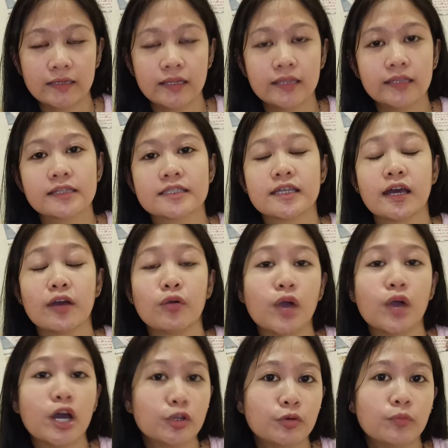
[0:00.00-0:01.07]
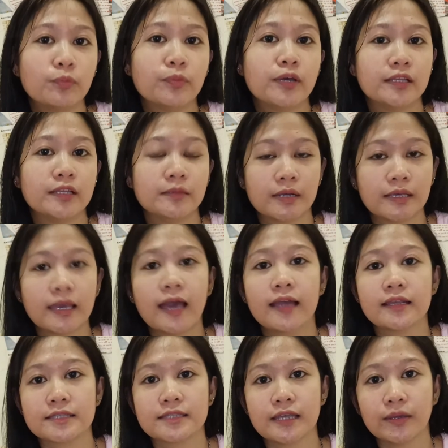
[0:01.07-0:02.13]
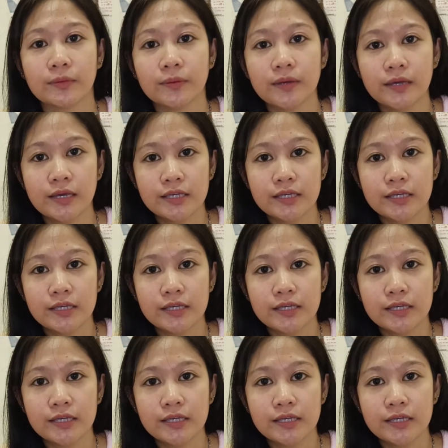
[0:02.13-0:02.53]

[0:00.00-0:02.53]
Ready ka sa kung anong pwedeng mangyari sa'yo.